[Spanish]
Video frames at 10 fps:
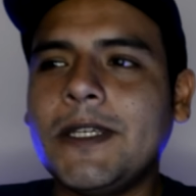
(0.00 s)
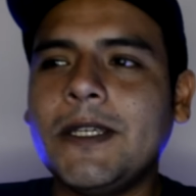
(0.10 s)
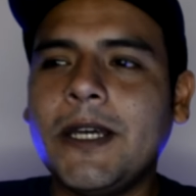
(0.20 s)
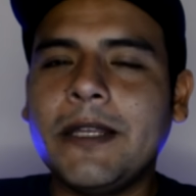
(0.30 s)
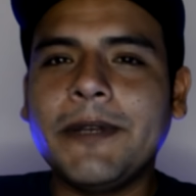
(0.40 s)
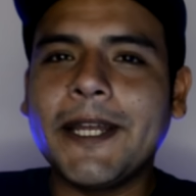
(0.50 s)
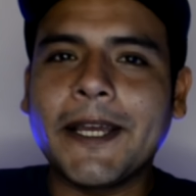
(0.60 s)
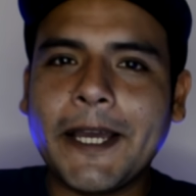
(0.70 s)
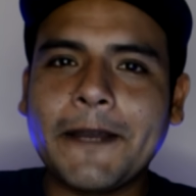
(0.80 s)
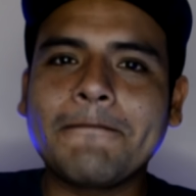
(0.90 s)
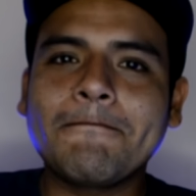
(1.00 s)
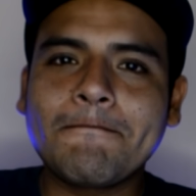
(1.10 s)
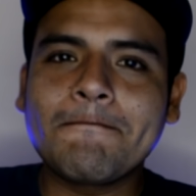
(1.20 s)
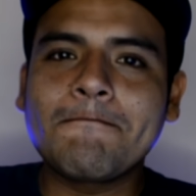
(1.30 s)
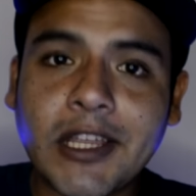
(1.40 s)
Y adivinen qué,
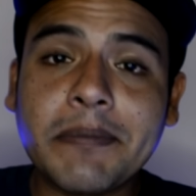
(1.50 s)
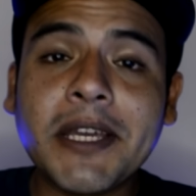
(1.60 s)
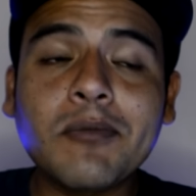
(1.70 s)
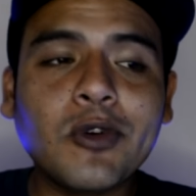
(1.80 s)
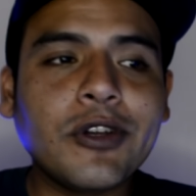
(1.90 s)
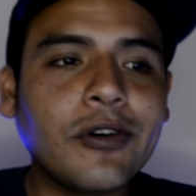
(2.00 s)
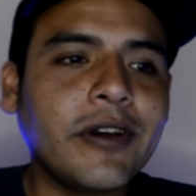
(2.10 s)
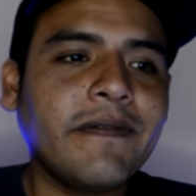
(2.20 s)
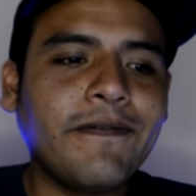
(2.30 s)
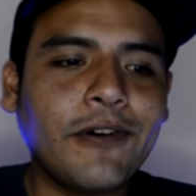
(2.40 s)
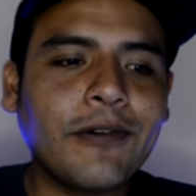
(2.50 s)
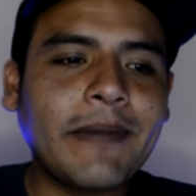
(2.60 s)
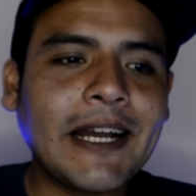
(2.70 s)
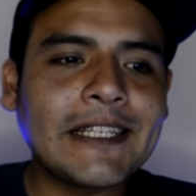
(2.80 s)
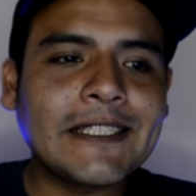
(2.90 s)
también murió en
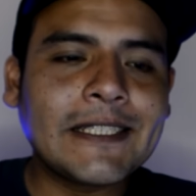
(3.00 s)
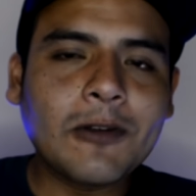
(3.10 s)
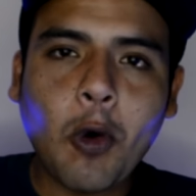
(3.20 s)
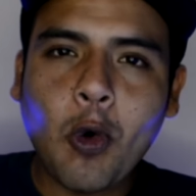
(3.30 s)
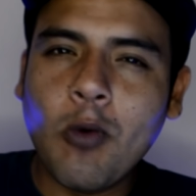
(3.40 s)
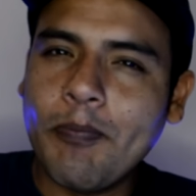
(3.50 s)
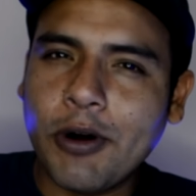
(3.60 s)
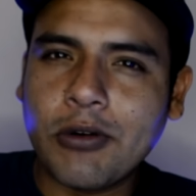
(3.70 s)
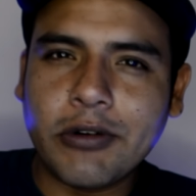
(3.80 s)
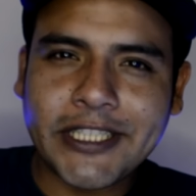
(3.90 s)
formas un poco